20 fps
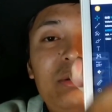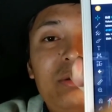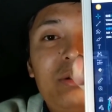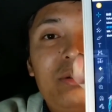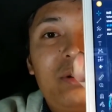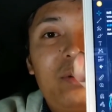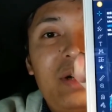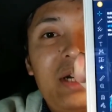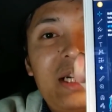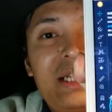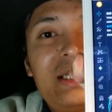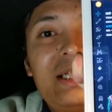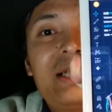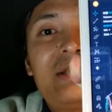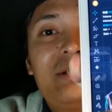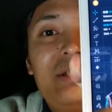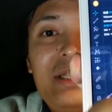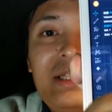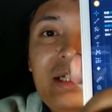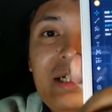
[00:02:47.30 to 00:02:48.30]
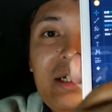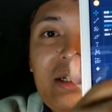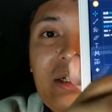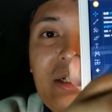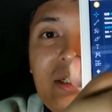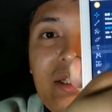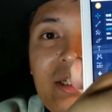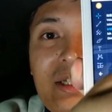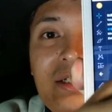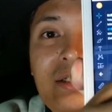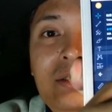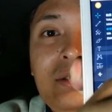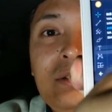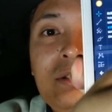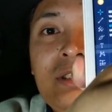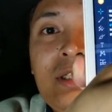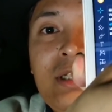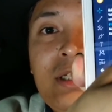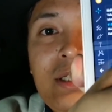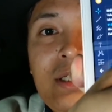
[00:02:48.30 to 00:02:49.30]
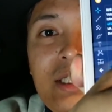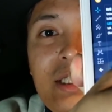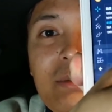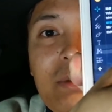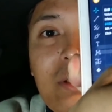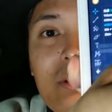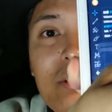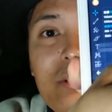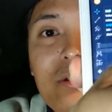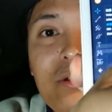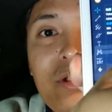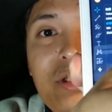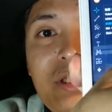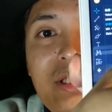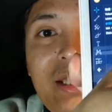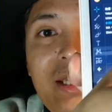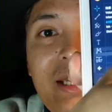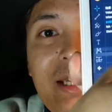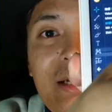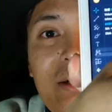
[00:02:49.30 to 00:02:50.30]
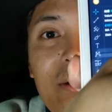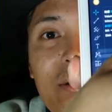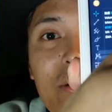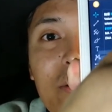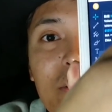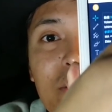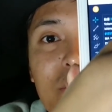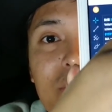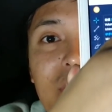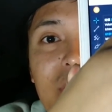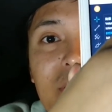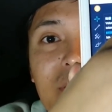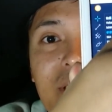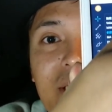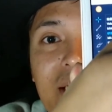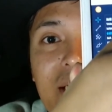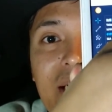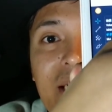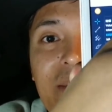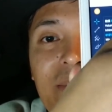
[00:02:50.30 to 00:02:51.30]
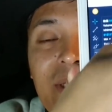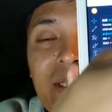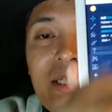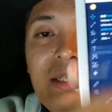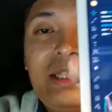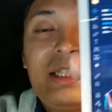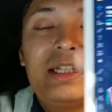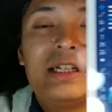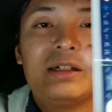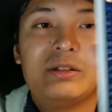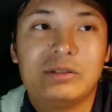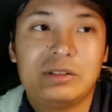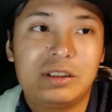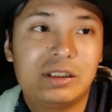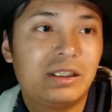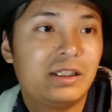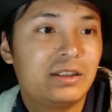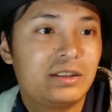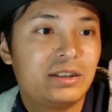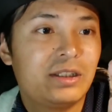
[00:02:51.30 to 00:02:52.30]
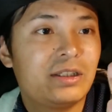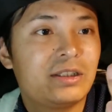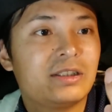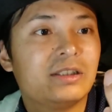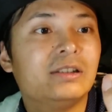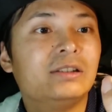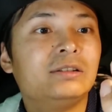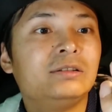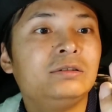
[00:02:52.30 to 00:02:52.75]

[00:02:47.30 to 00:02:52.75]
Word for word: 分割らないので、なかなかね。今ロングして、この上の高値まで狙うって感じです。